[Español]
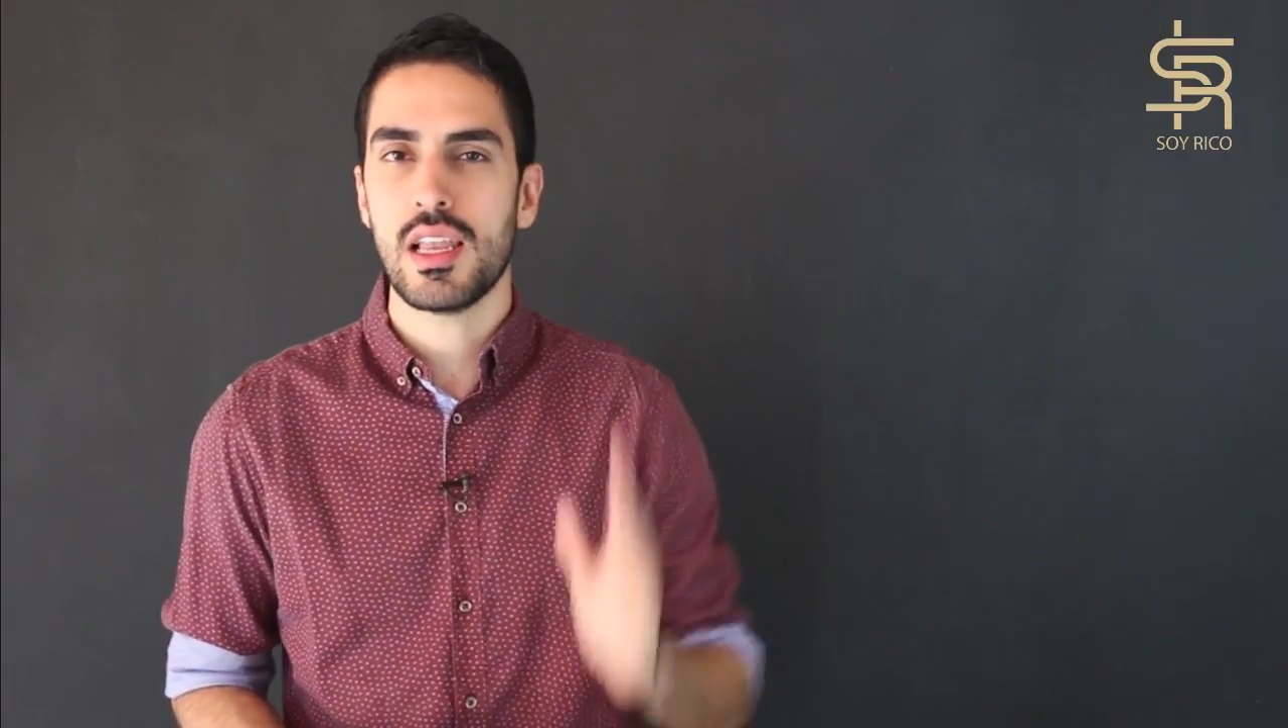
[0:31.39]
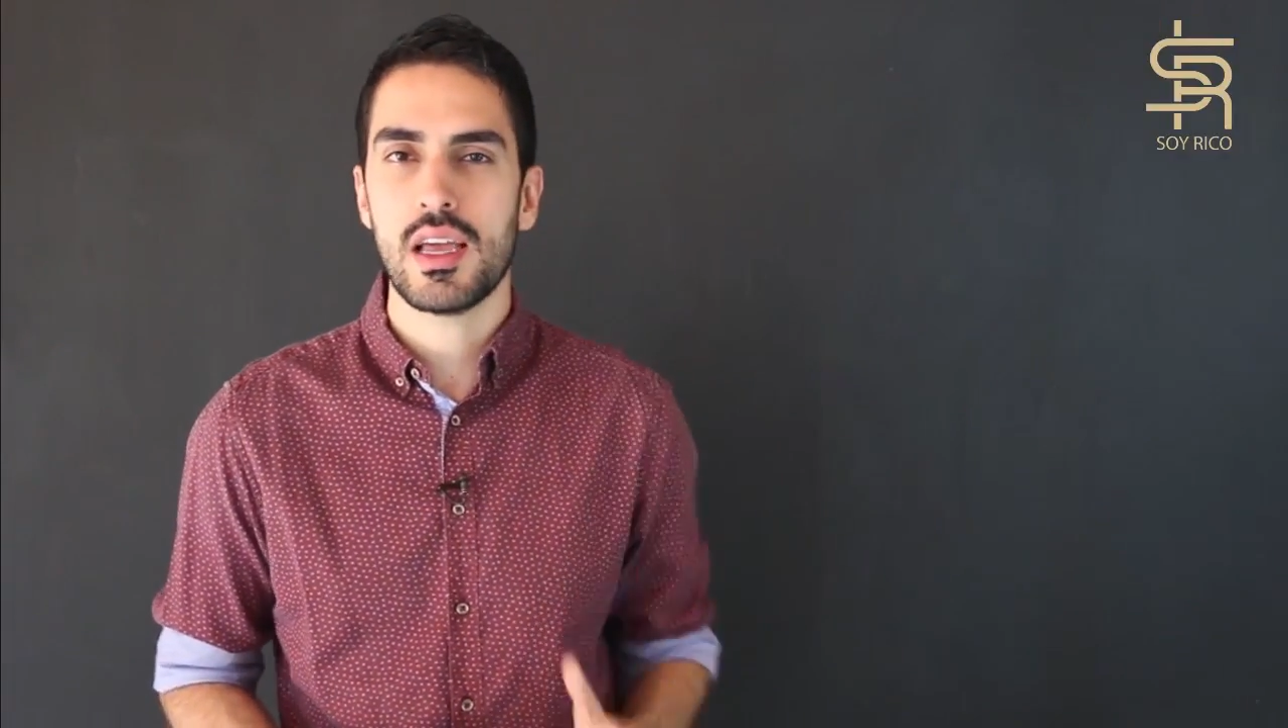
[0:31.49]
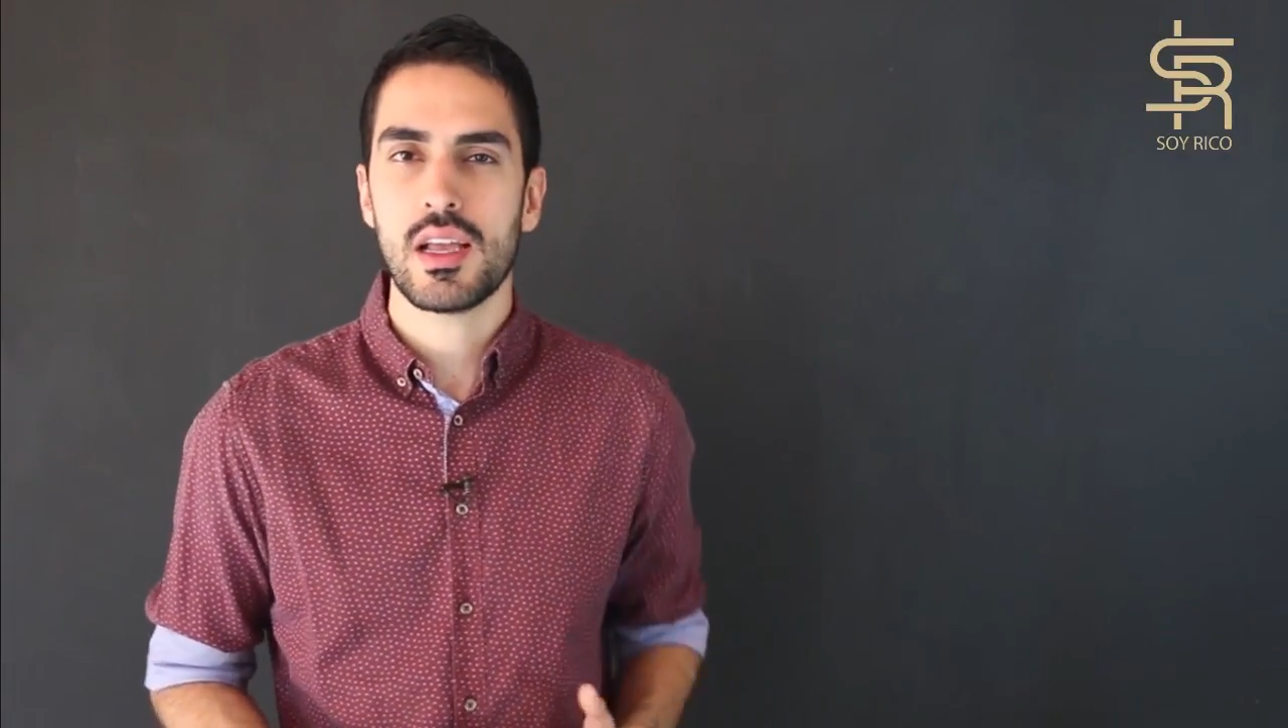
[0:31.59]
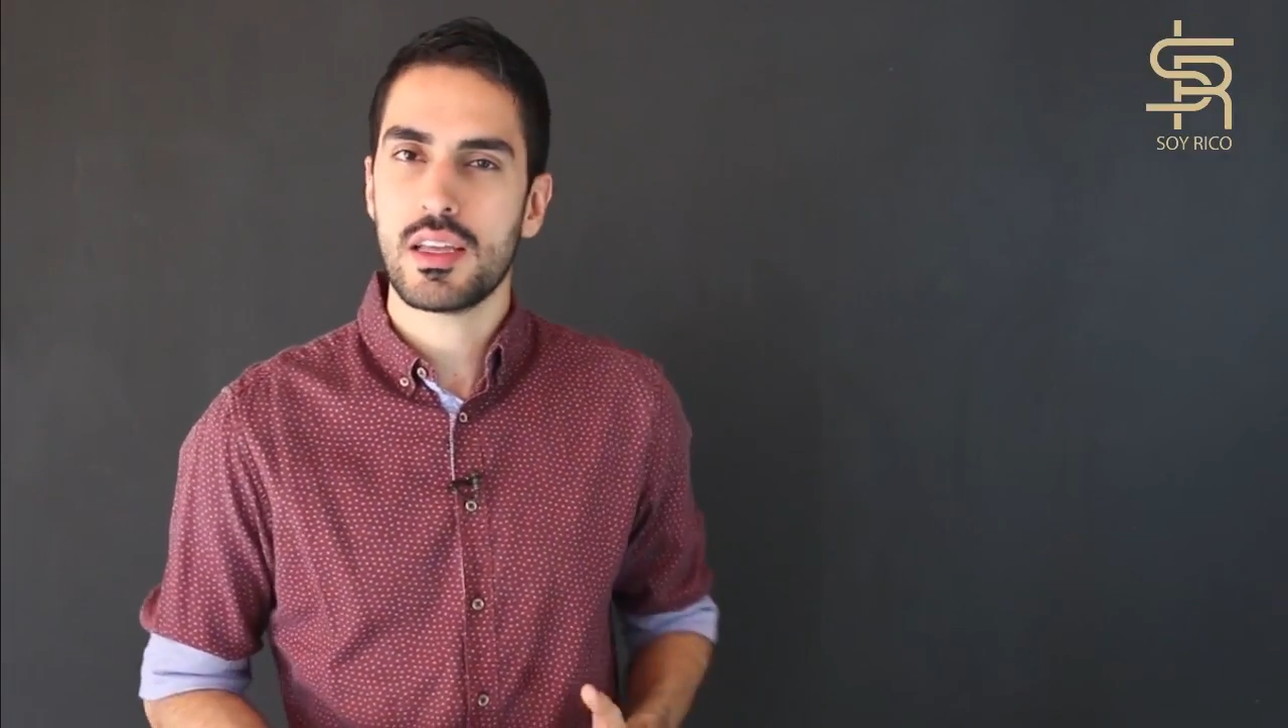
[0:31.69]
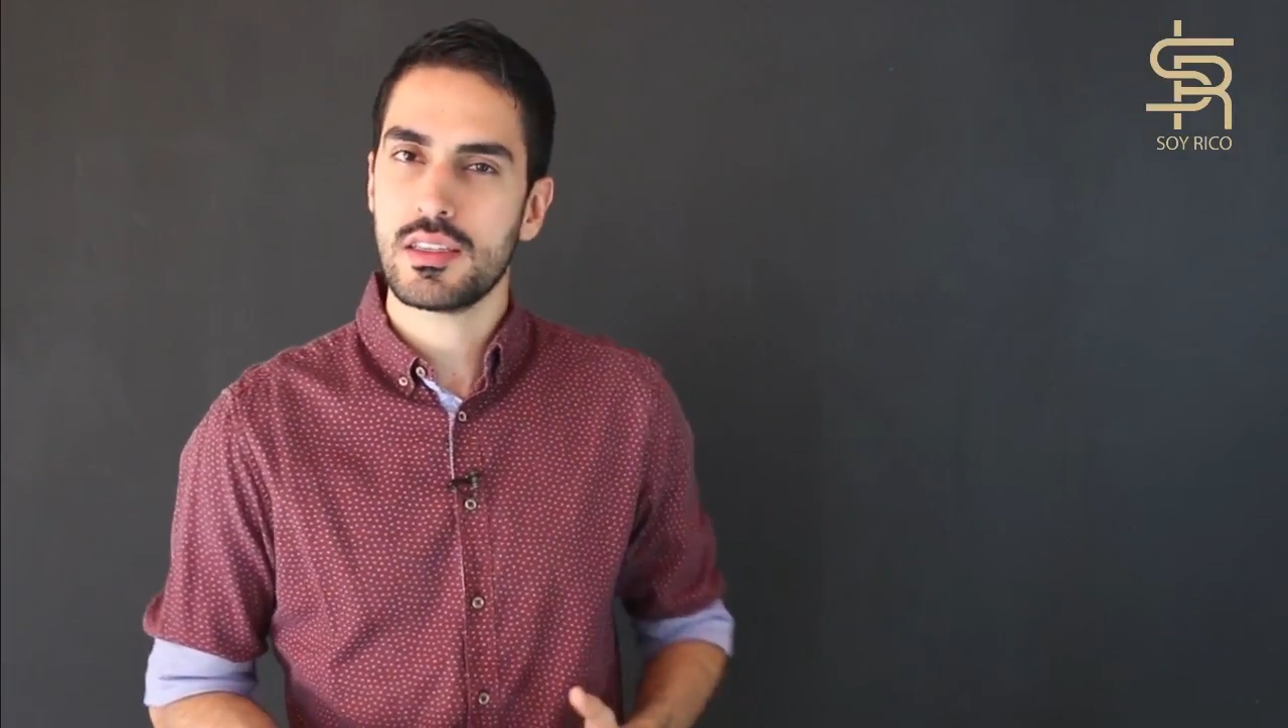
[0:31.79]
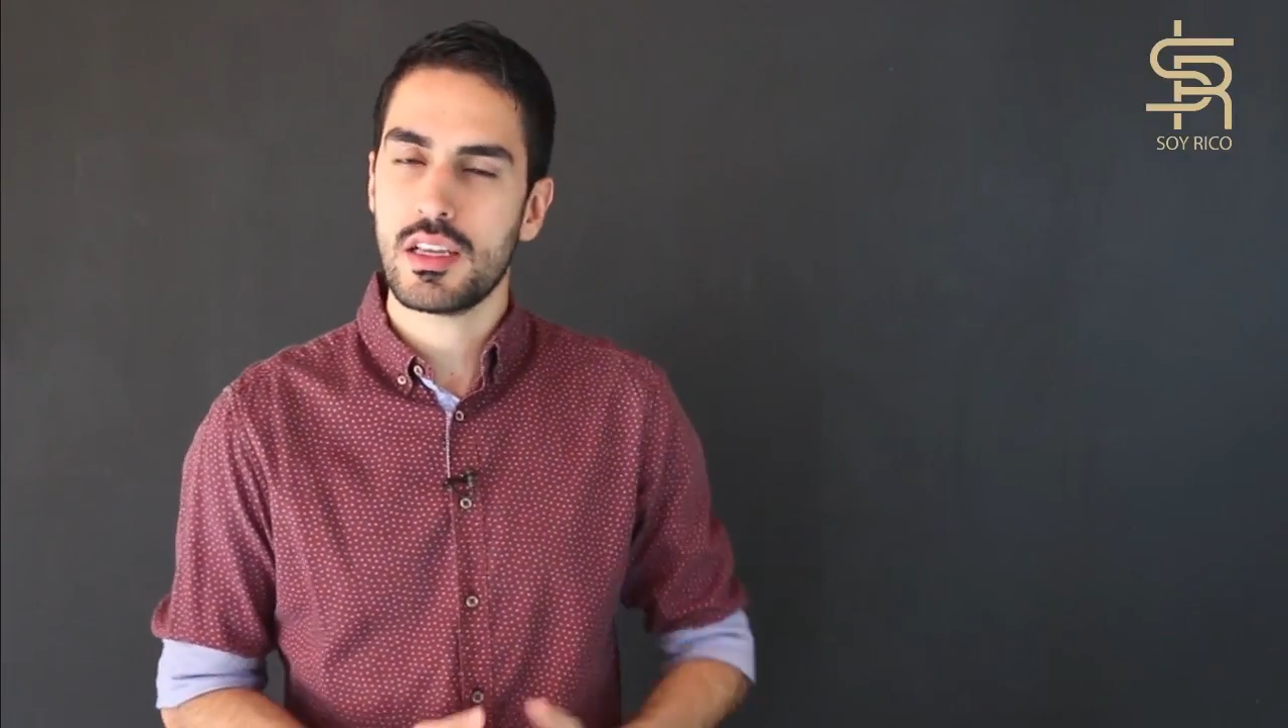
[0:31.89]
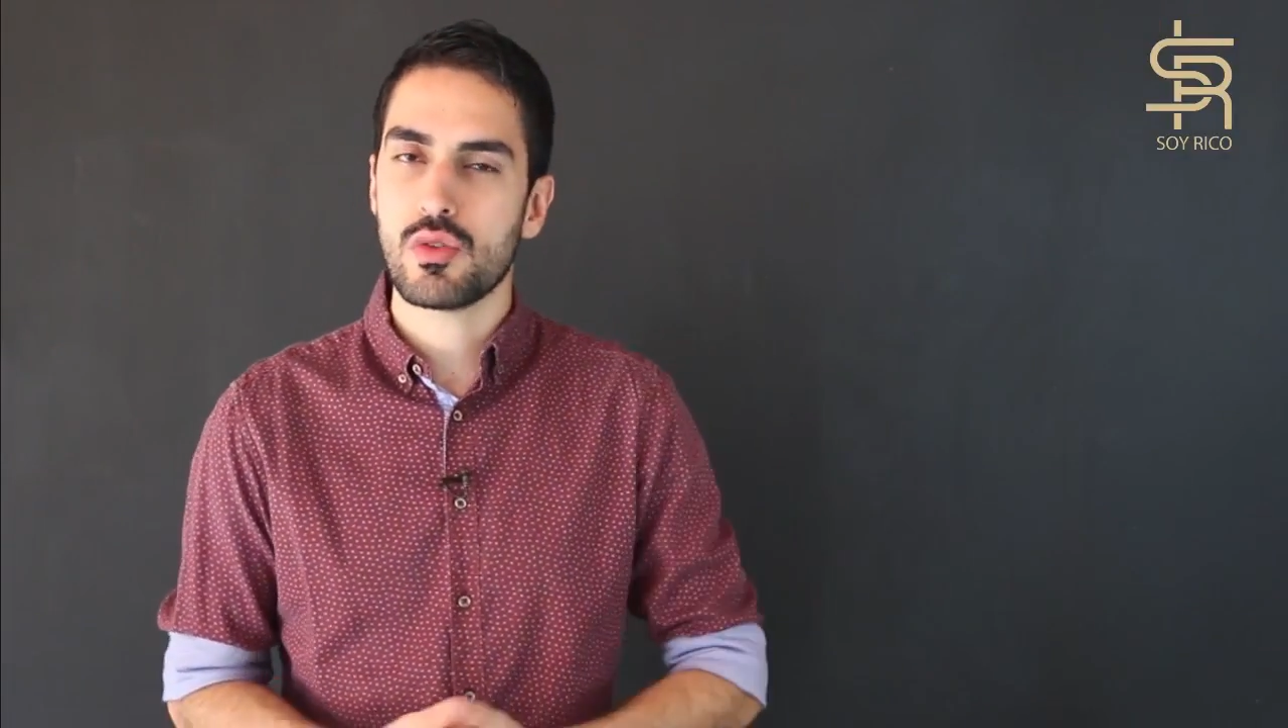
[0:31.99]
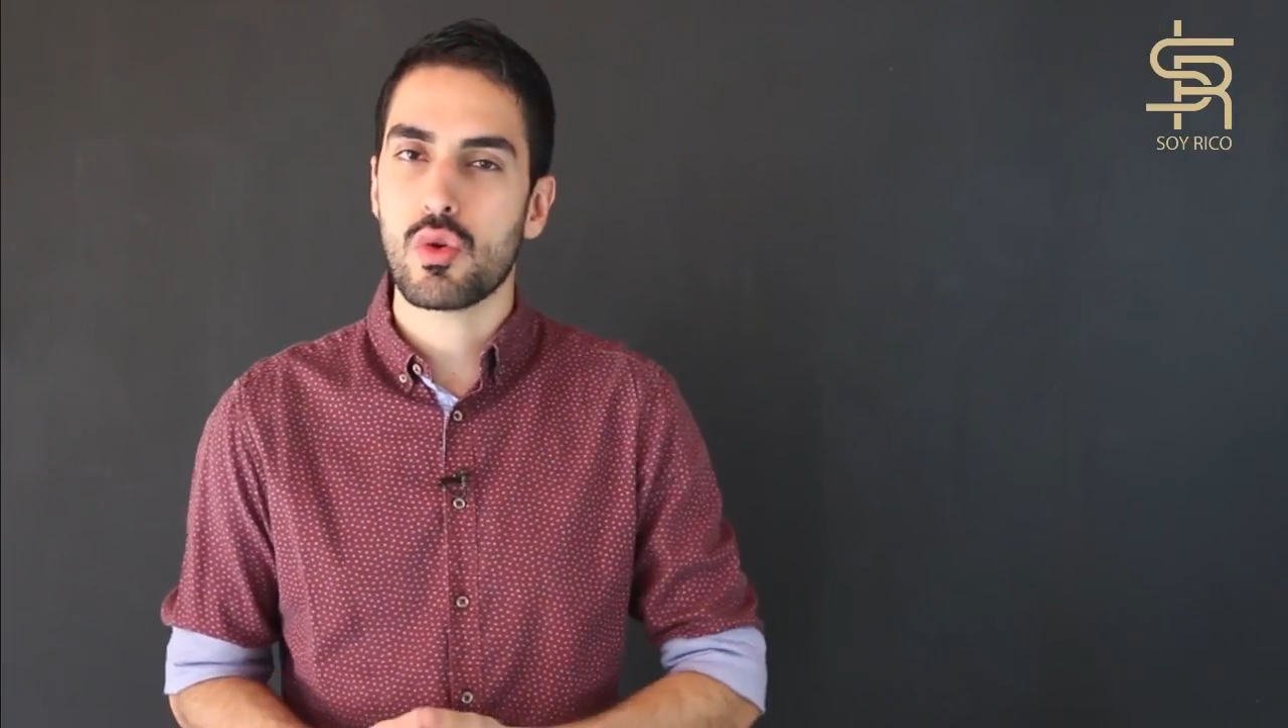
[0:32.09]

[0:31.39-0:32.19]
les